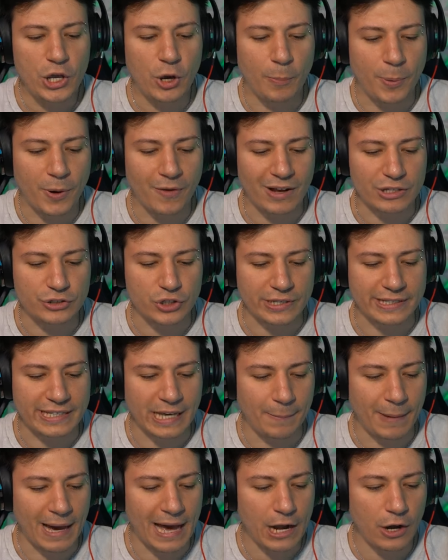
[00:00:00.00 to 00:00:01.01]
Poi ho provato a
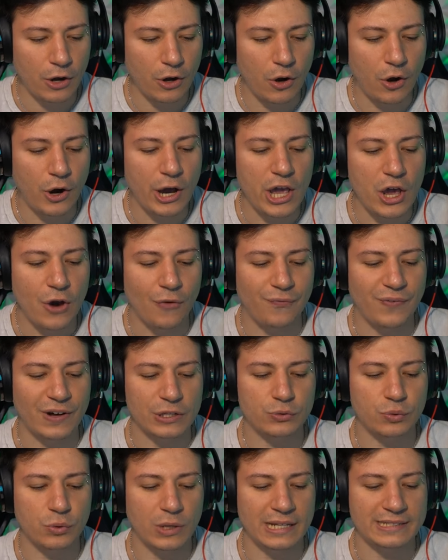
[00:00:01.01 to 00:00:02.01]
chiamarlo e ho
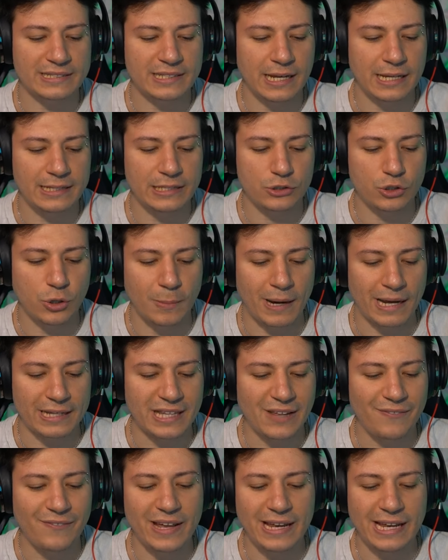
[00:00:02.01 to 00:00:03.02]
fatto una serie di
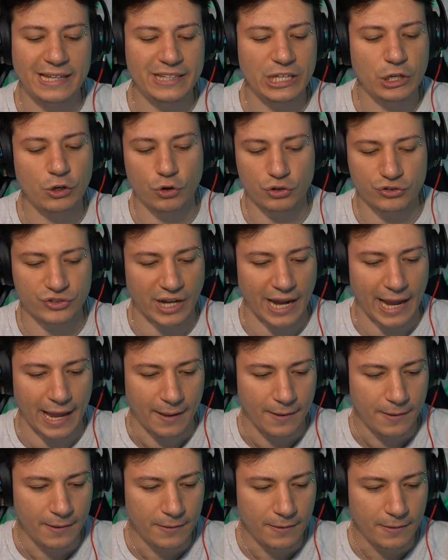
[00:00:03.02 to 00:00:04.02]
domande. Ve ne dico
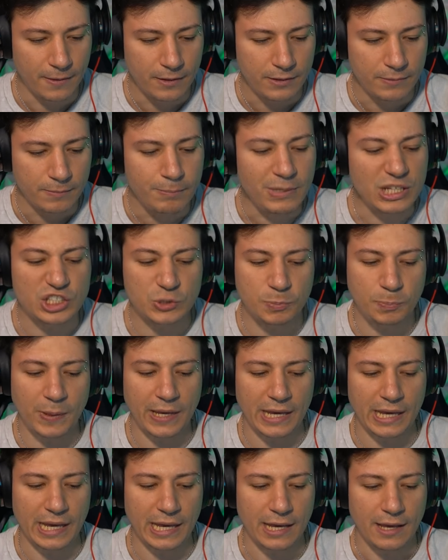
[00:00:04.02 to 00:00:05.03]
tre. Mi
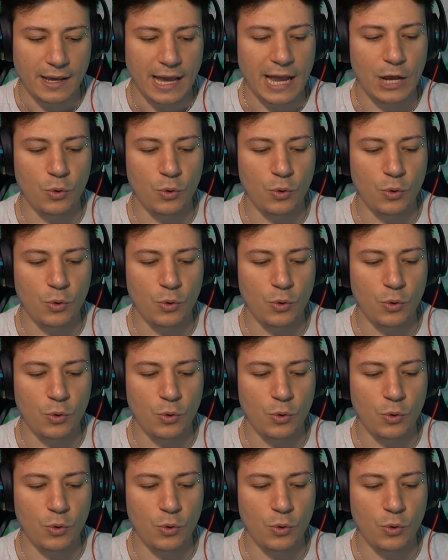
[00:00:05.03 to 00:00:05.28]
spi?